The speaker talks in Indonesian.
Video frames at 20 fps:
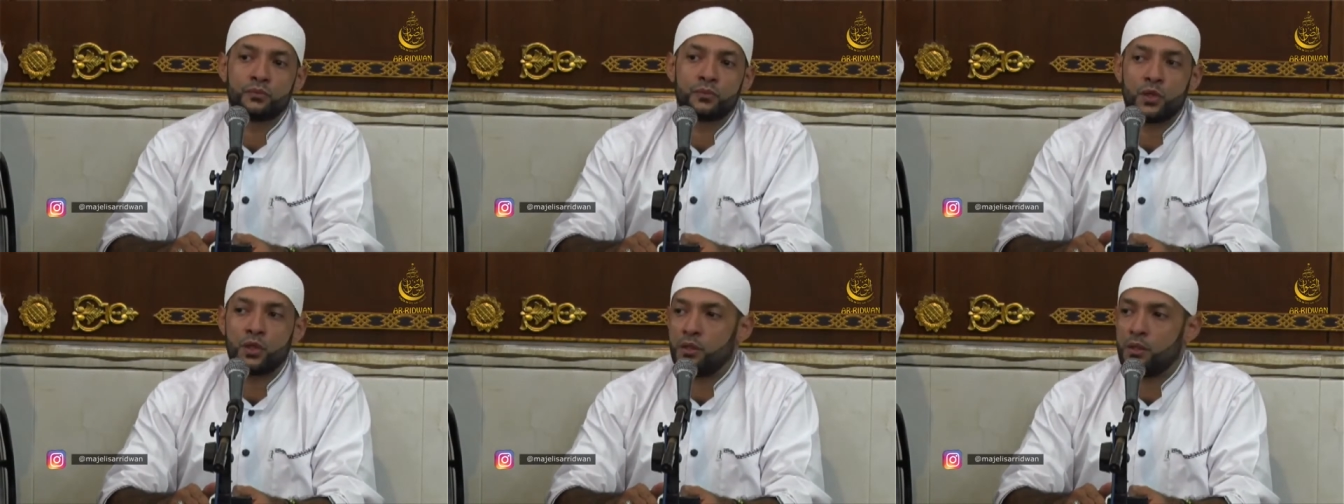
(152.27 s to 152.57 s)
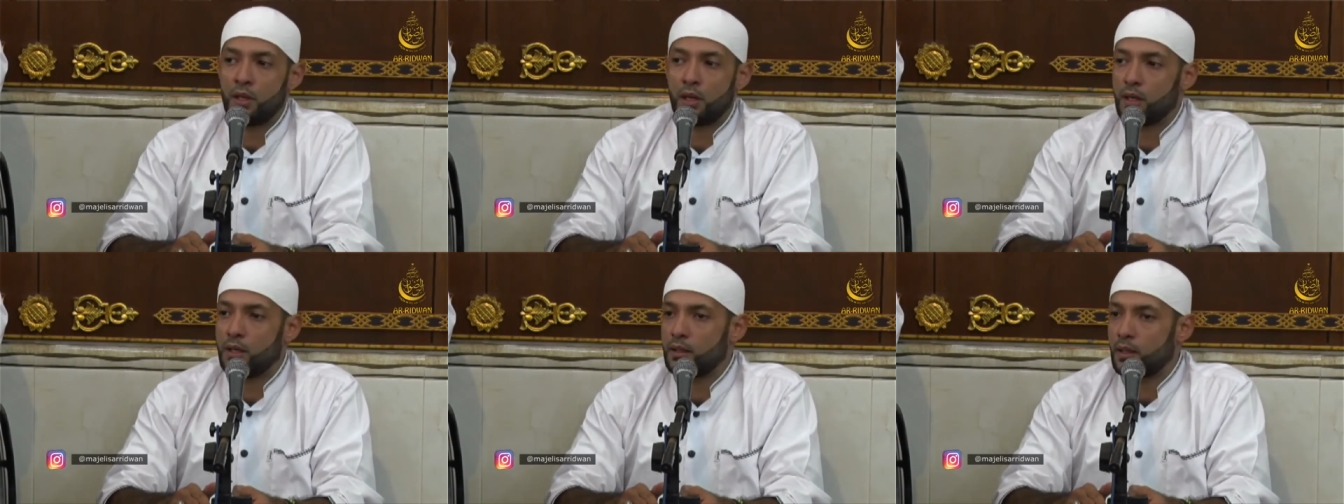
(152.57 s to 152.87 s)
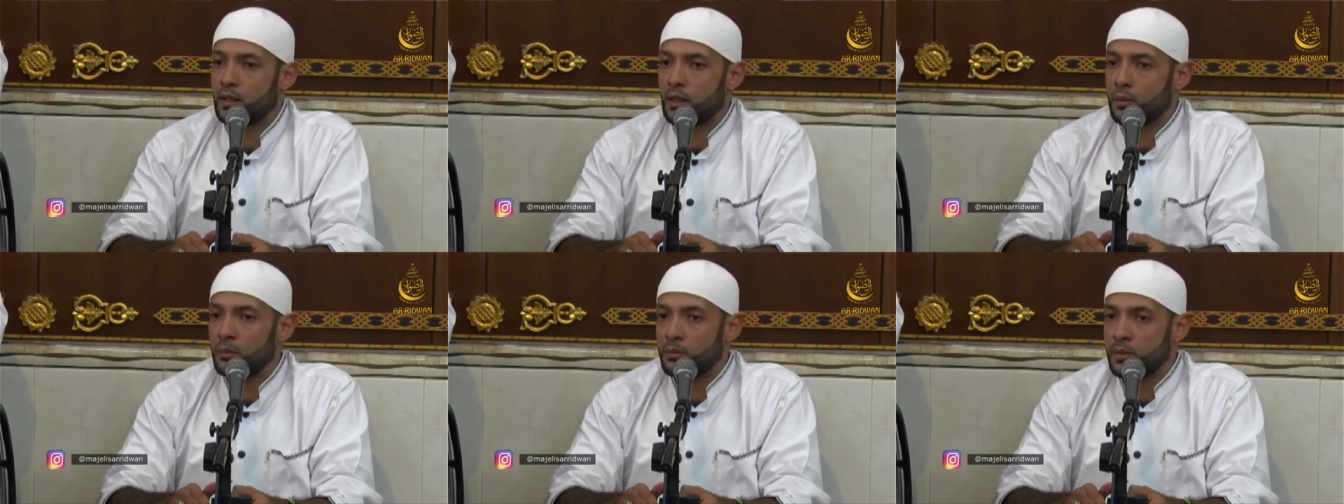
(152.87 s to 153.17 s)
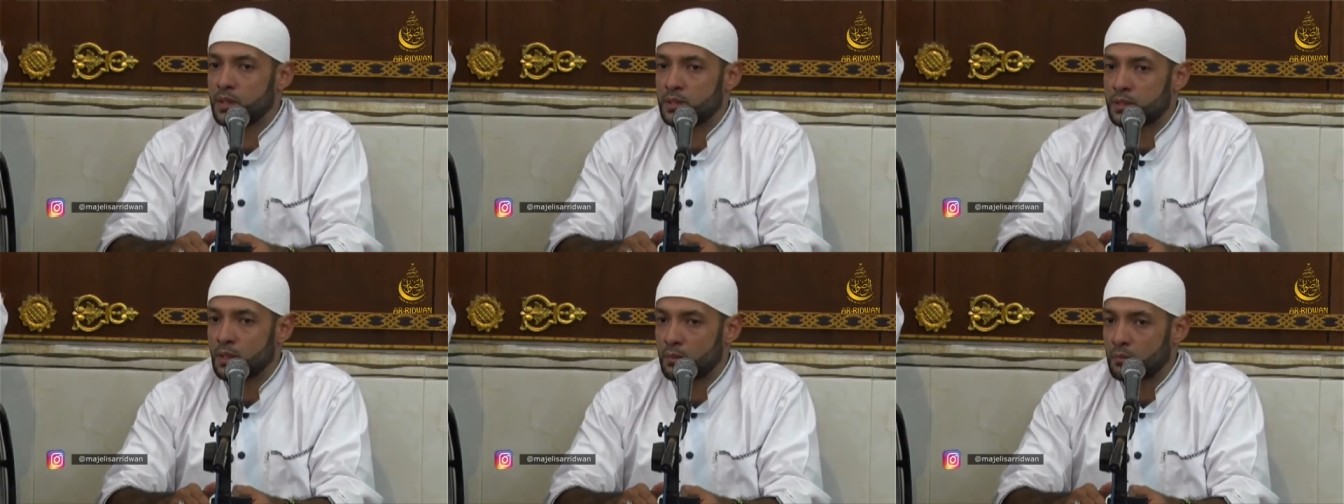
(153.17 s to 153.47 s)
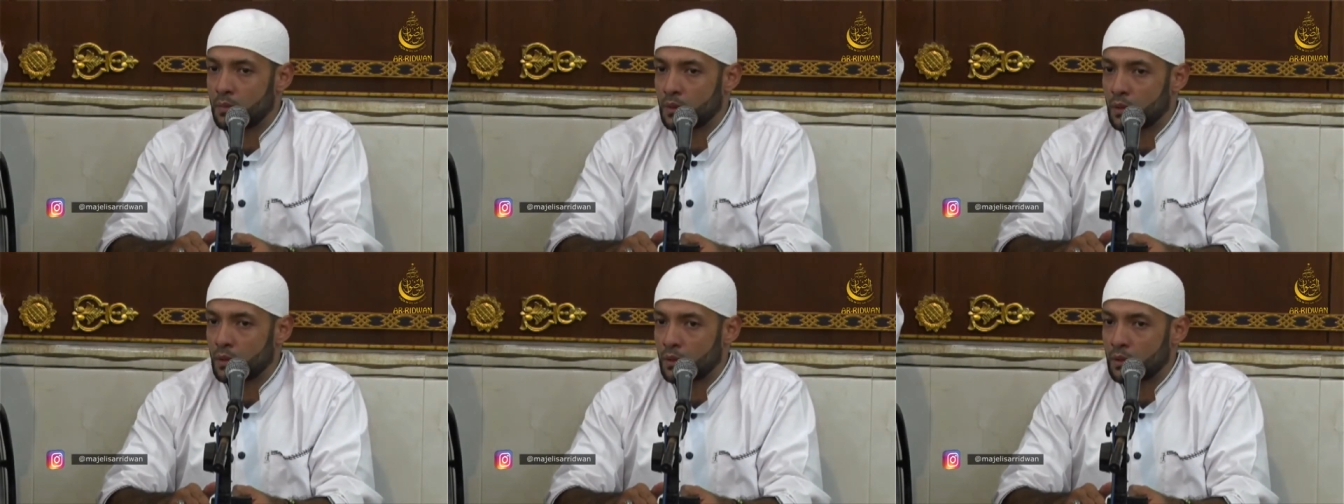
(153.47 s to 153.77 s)
Tidak ada yang
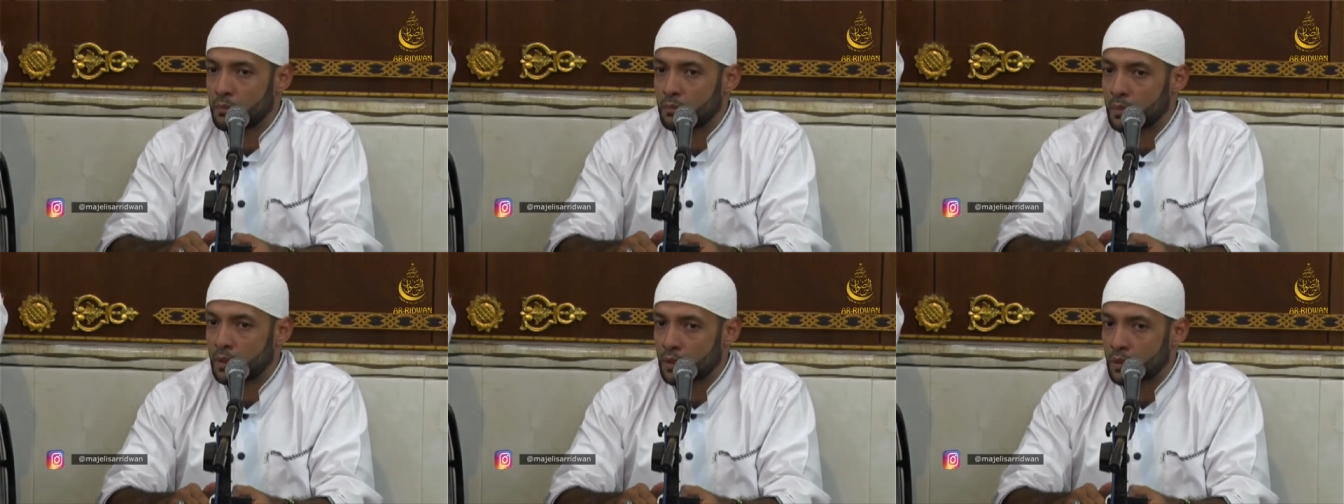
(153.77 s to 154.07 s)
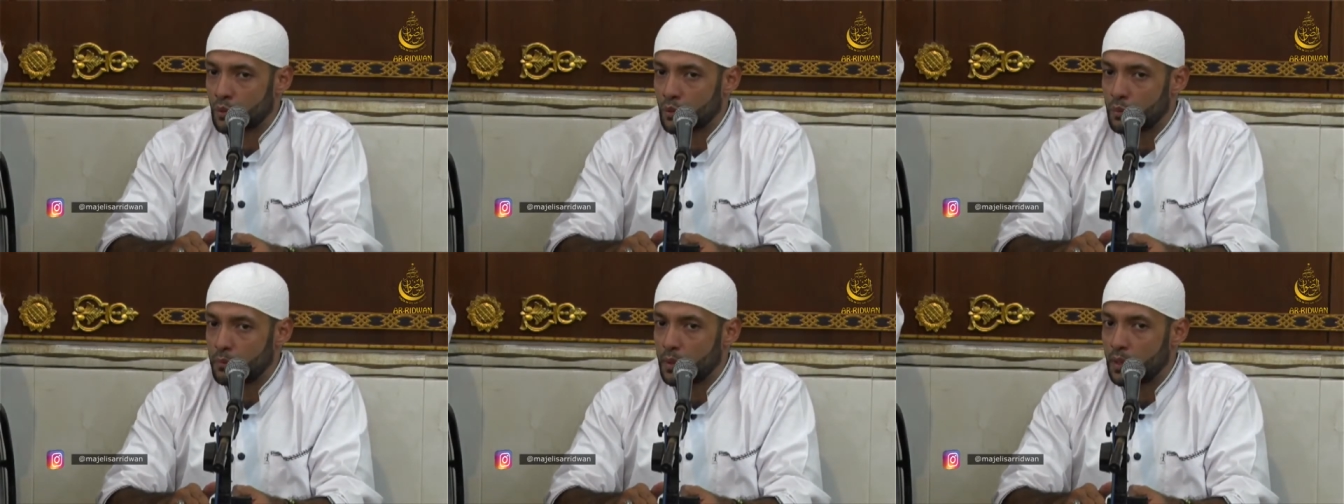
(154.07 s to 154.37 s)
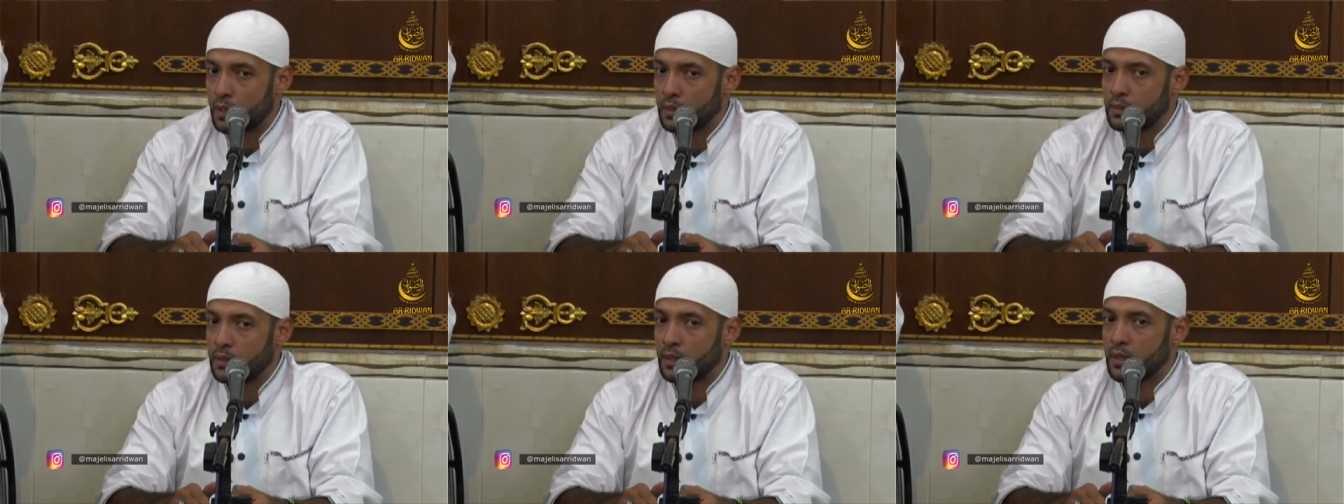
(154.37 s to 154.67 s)
bisa merubah